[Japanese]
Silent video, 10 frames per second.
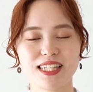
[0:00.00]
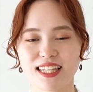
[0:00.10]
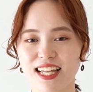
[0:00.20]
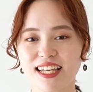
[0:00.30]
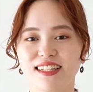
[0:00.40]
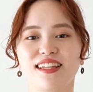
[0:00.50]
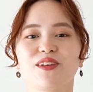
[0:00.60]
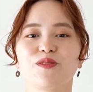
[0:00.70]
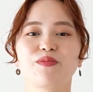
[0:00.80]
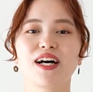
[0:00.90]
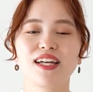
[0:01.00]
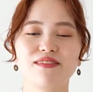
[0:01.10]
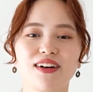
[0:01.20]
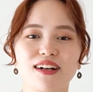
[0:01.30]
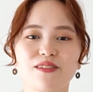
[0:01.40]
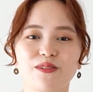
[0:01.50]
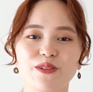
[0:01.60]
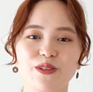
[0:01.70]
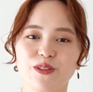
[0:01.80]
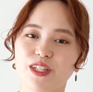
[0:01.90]
せたいっていう場合はこ
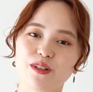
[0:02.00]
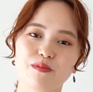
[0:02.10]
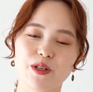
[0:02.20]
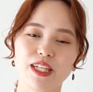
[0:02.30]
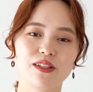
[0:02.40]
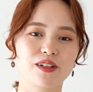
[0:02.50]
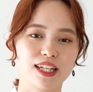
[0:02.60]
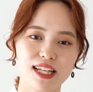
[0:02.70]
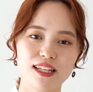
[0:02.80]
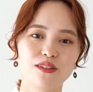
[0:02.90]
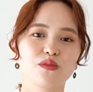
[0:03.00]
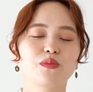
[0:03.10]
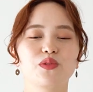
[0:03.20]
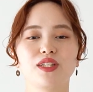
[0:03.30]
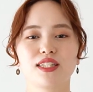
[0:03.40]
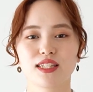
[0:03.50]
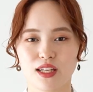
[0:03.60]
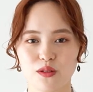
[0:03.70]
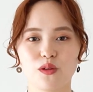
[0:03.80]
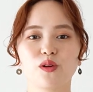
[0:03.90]
ういう色もいいのかなと思うんです
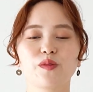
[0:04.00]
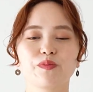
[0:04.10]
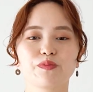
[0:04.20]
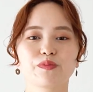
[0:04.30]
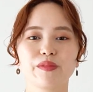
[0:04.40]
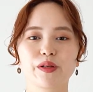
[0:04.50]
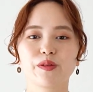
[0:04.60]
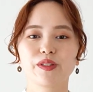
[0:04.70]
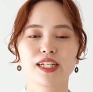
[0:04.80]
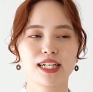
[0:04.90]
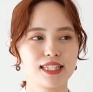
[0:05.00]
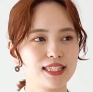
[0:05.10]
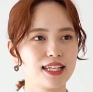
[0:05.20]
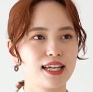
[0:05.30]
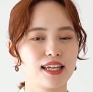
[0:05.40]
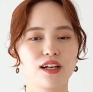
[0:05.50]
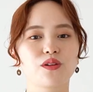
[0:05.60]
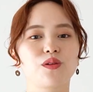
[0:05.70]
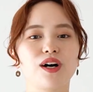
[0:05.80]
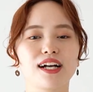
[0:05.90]
けど、まあ、こんな感じで結
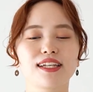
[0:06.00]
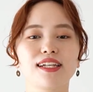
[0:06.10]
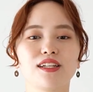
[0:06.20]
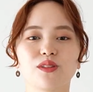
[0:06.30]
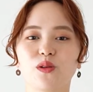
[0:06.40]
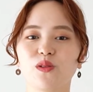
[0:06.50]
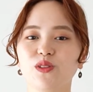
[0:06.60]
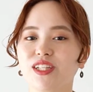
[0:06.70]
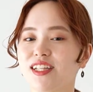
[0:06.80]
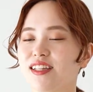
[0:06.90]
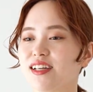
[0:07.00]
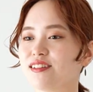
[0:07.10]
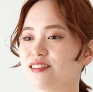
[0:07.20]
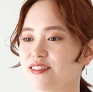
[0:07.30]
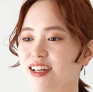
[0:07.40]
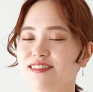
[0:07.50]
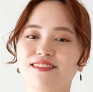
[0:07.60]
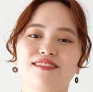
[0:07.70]
構はっきりと浮き出てくるな